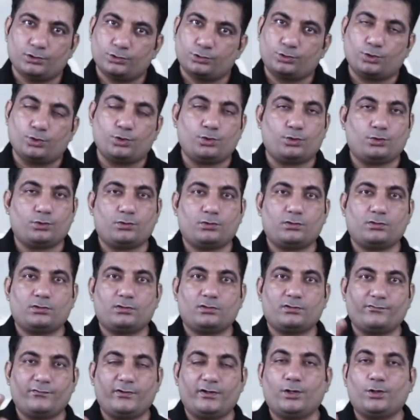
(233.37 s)
तो
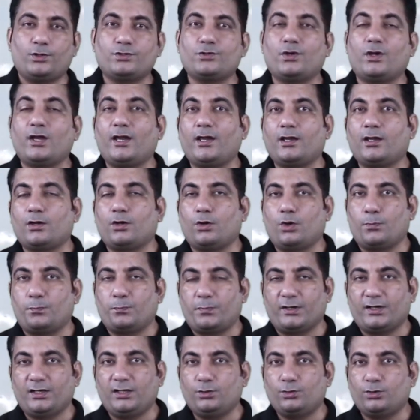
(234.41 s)
विंडो जो है
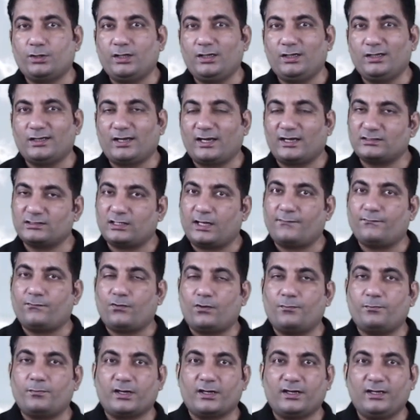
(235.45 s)
ओपन नहीं होगी एग्ज़ाम
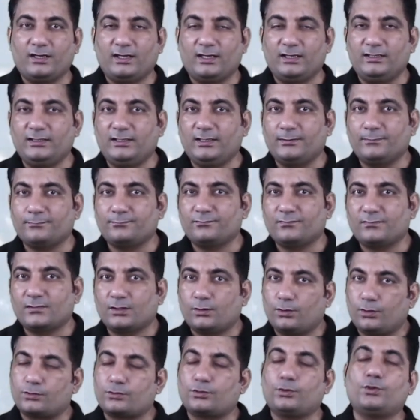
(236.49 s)
फॉर्म भरने के लिए
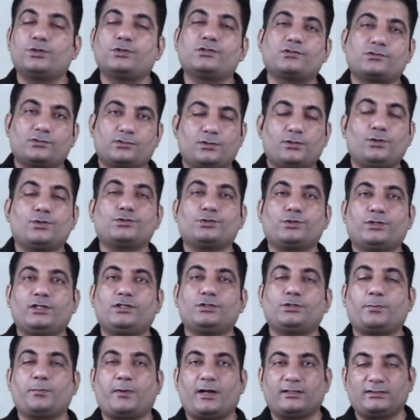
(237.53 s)
तो क्लोज क्लोज होने की
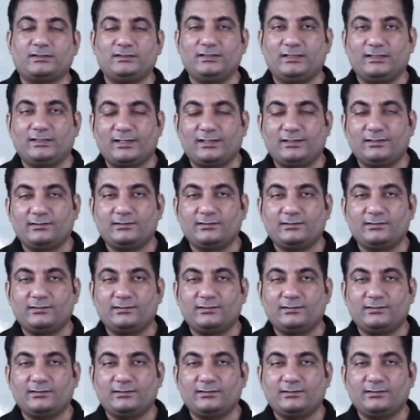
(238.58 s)
तो बात ही नहीं रही